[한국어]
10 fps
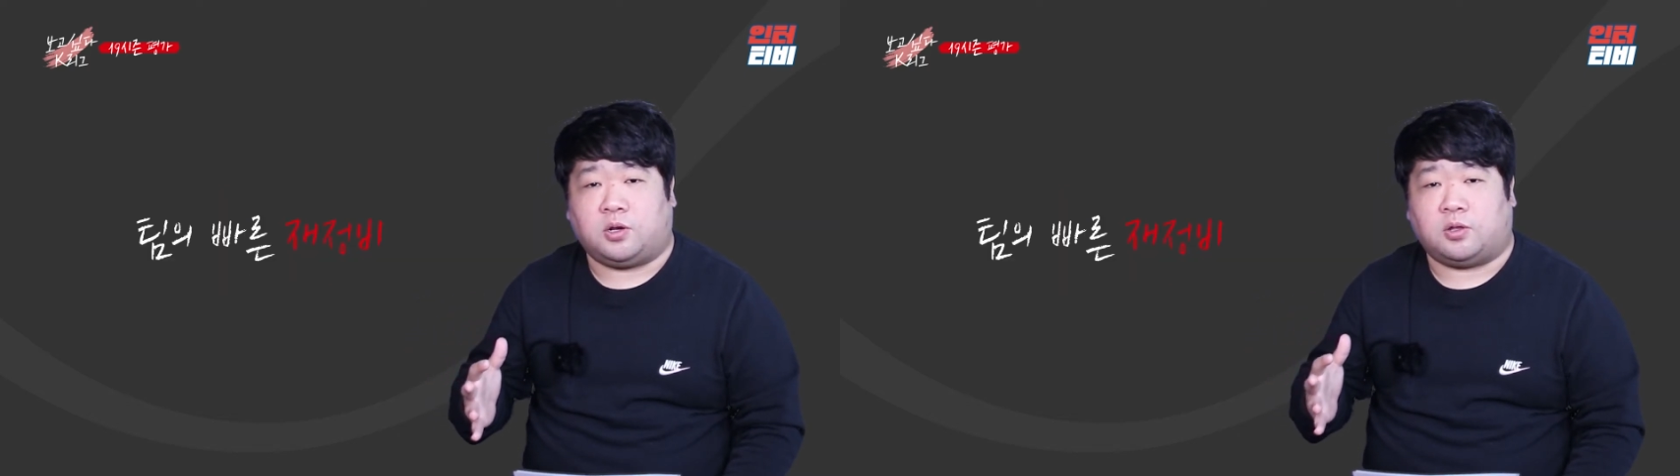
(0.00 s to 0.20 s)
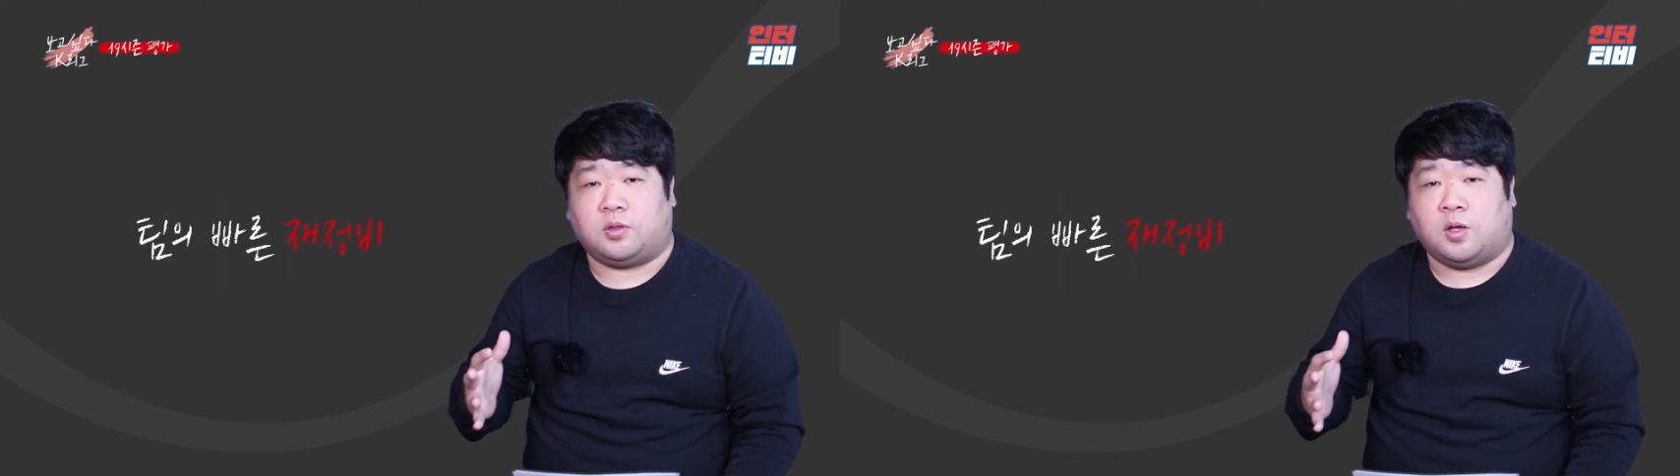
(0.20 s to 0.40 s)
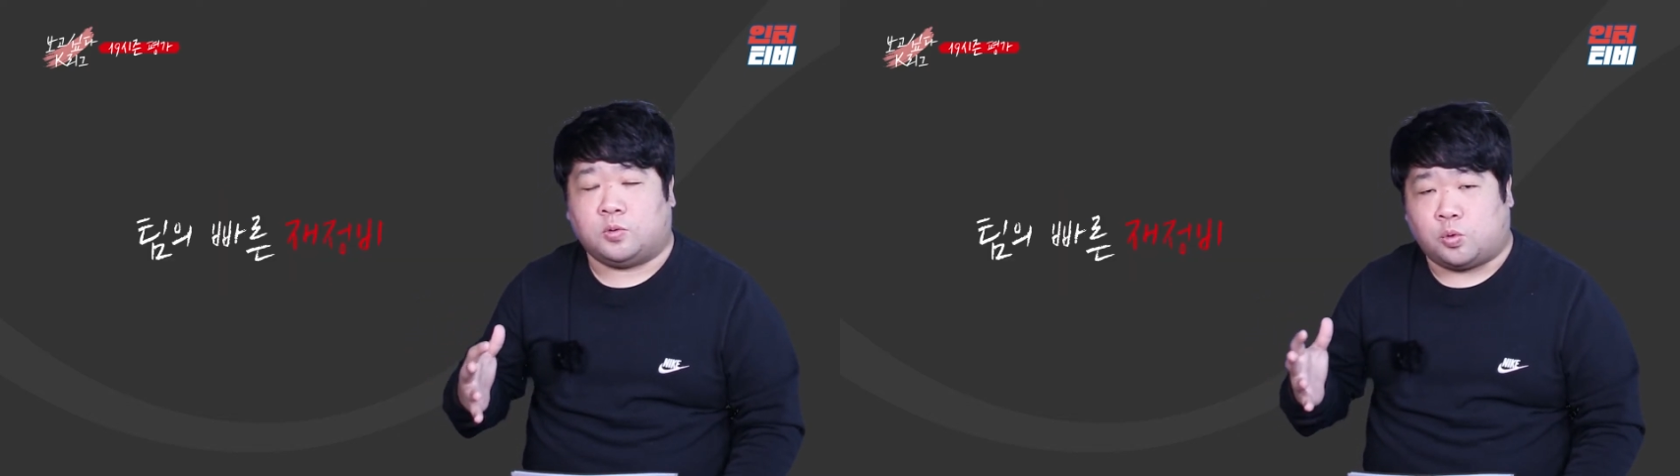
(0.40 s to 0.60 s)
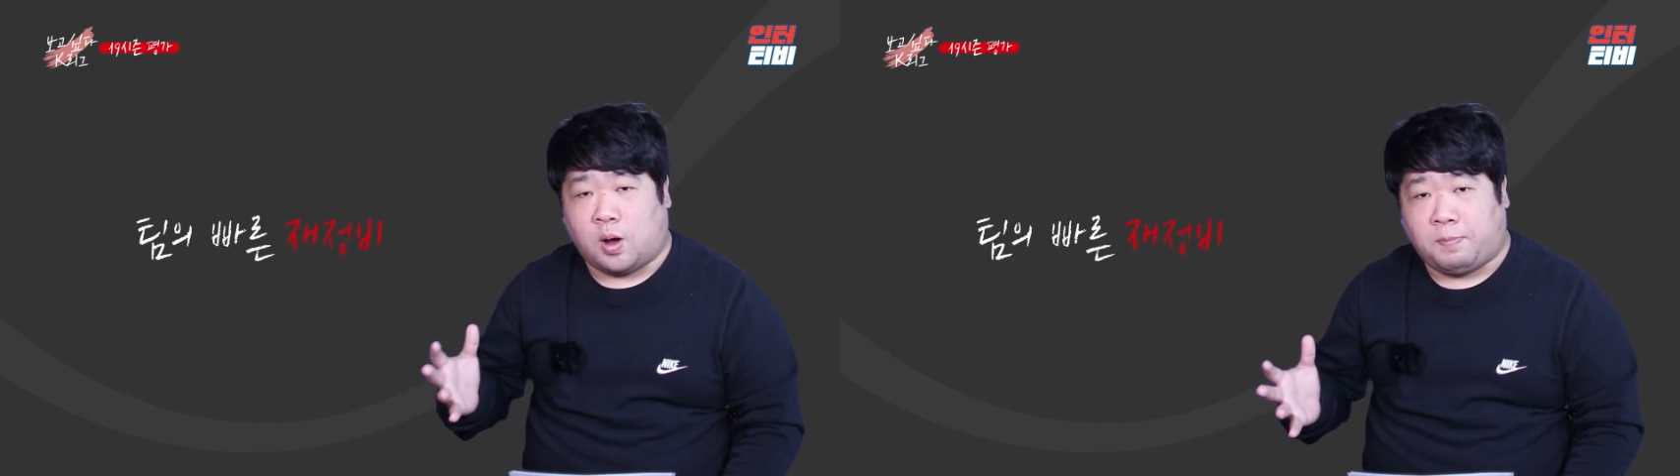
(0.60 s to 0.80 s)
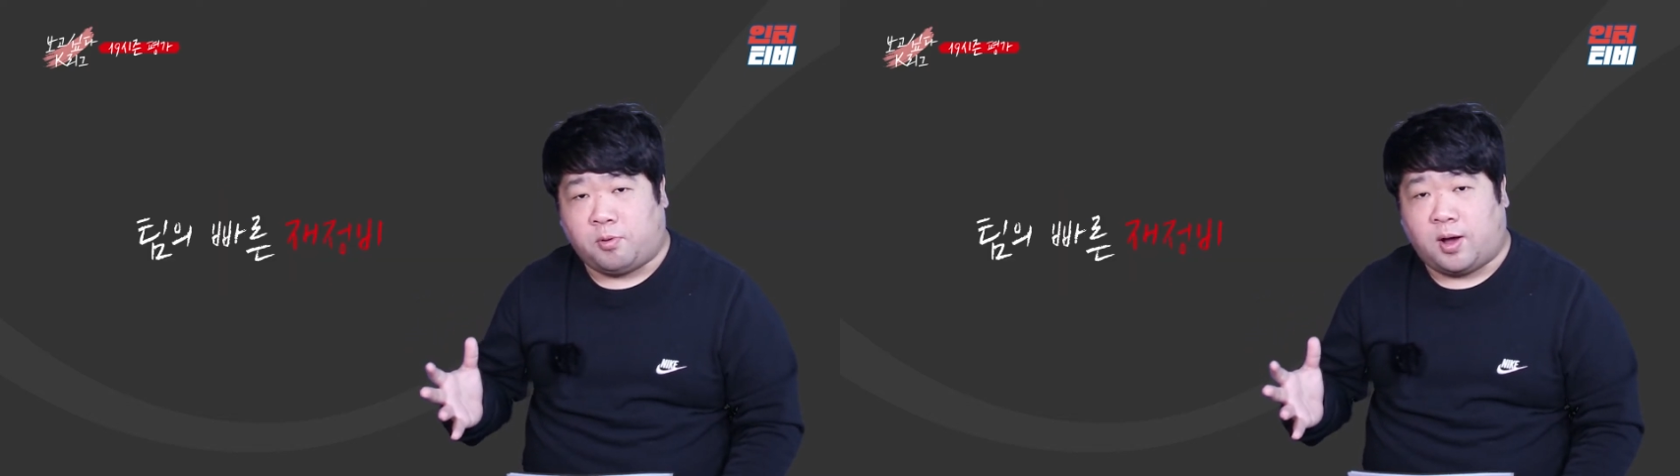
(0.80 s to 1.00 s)
이런
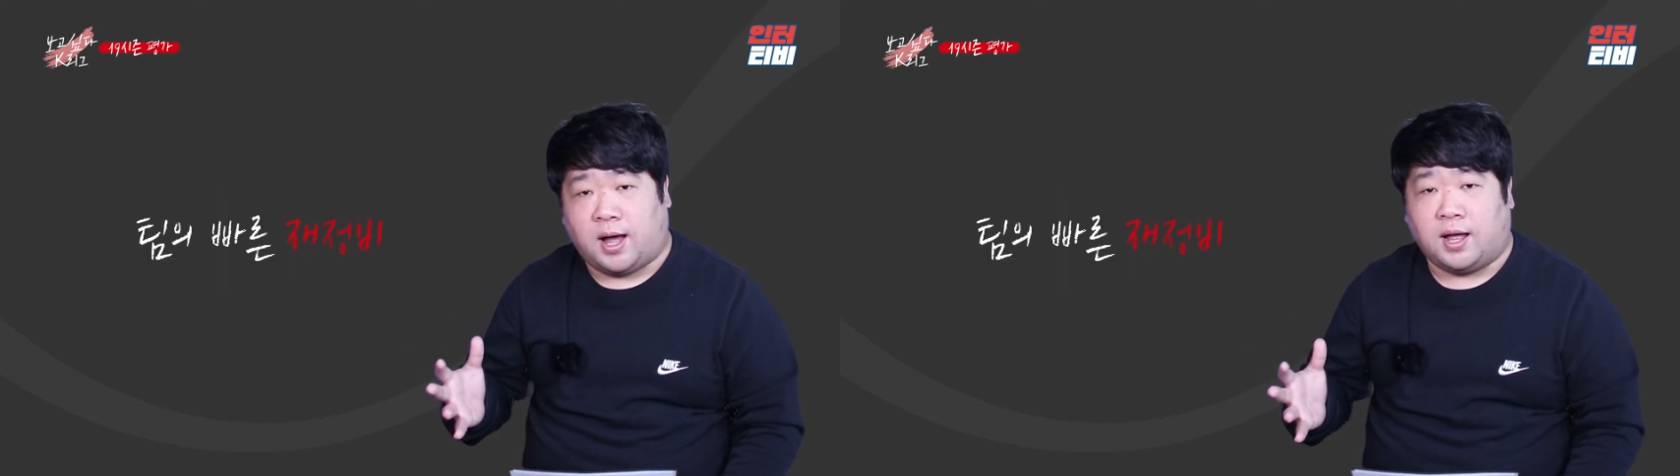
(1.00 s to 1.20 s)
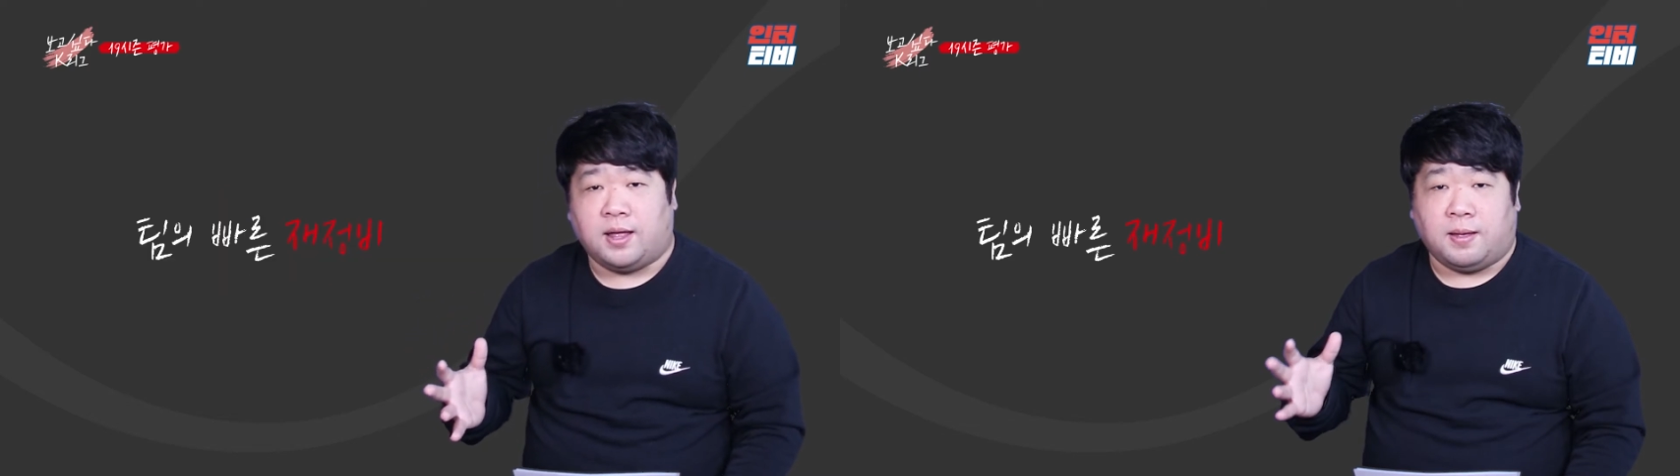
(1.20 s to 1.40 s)
조합과